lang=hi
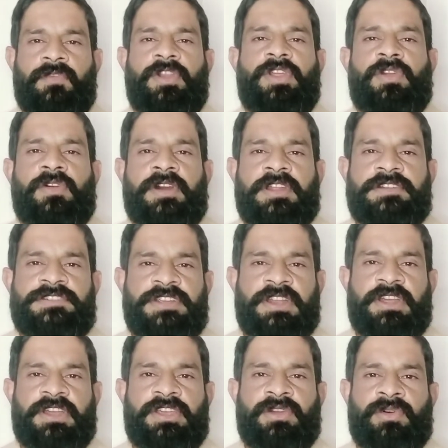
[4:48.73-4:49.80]
वीडियो अगर अच्छी
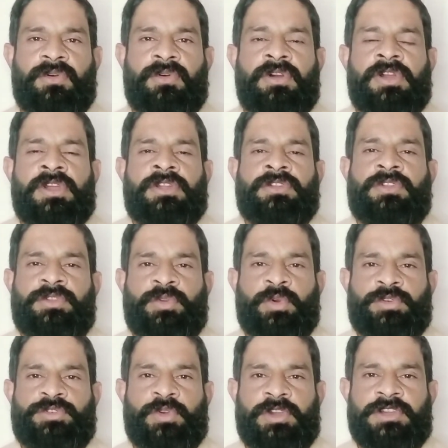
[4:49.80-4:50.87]
लगी हो तो
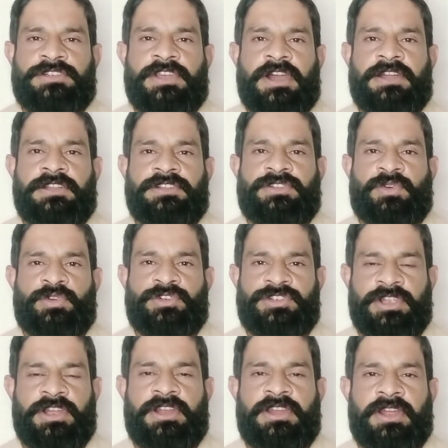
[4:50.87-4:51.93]
दोस्तों के साथ इसको
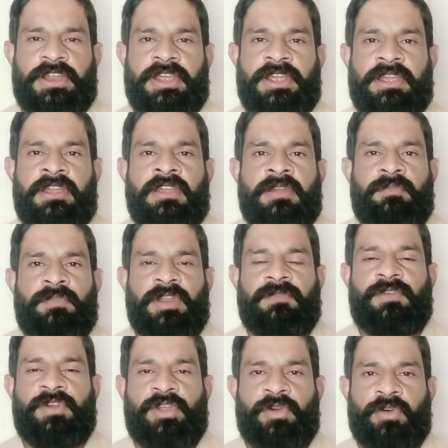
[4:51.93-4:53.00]
शेयर करें मेरी
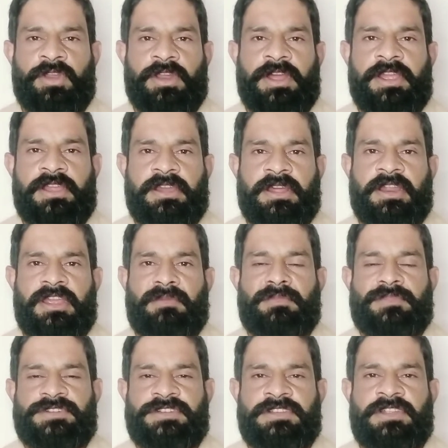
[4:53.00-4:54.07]
वीडियो को लाइक करें
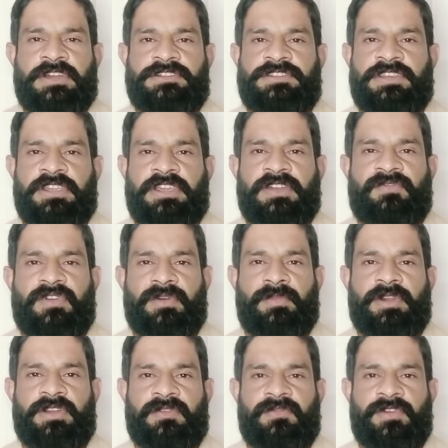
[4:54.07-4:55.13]
मज़ीद अच्छी
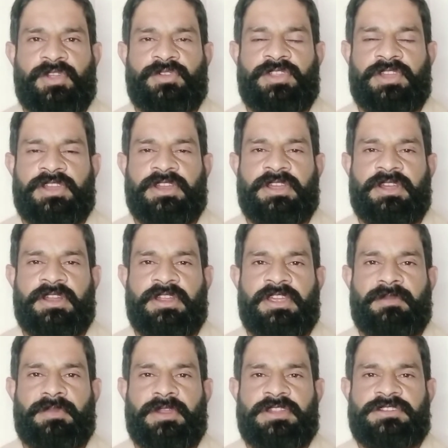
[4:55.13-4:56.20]
इन्फॉर्मेटिव वीडियो देखने के
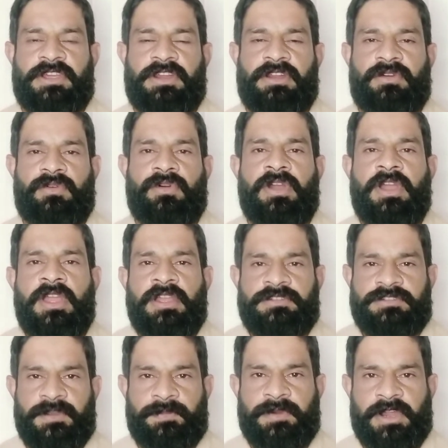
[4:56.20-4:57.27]
लिए मेरे चैनल को
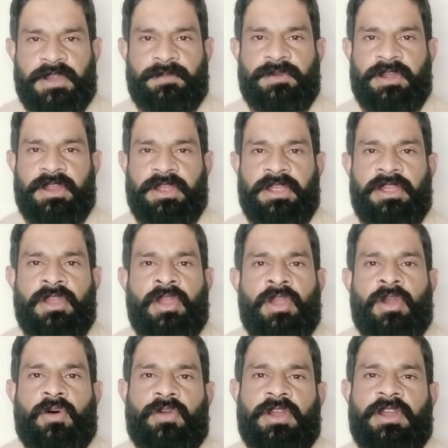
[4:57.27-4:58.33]
सब्सक्राइब
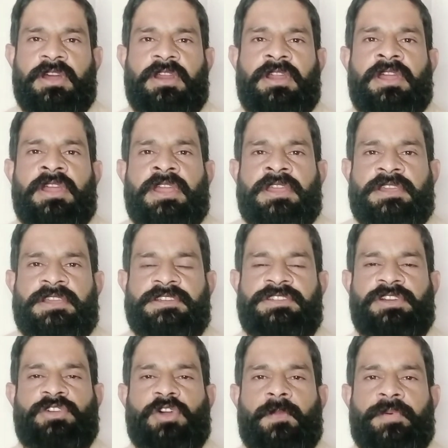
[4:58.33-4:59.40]
करें और अगर
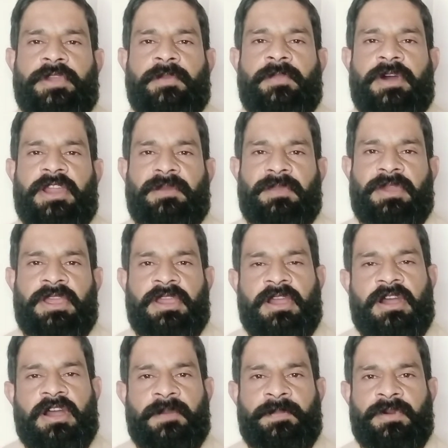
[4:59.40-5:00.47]
किसी टॉपिक के बारे में
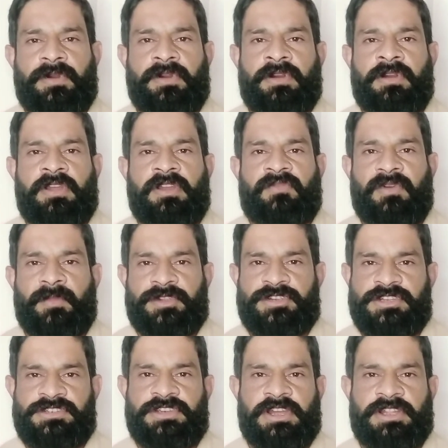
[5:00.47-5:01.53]
आप
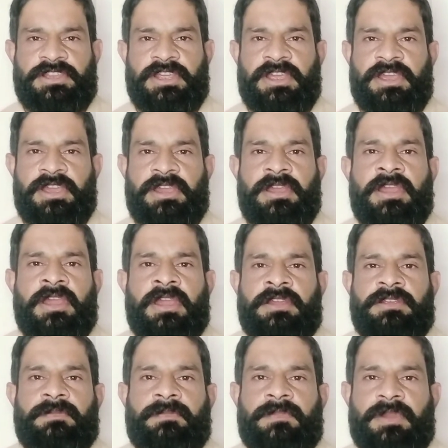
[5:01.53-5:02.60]
इन्फॉर्मेशन uh, चाहते
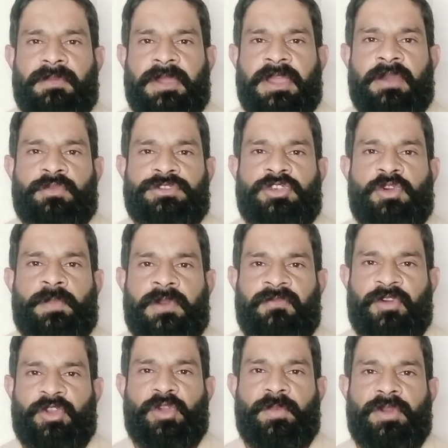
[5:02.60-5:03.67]
हैं कि मैं उसके ऊपर
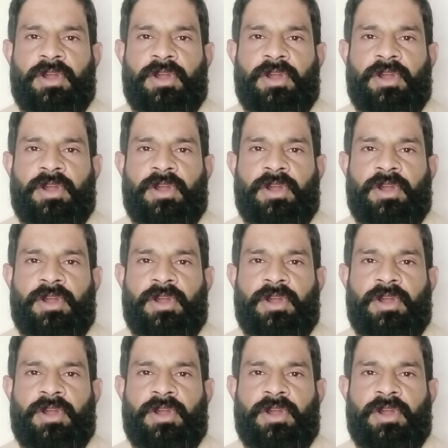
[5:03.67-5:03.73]
वीडियो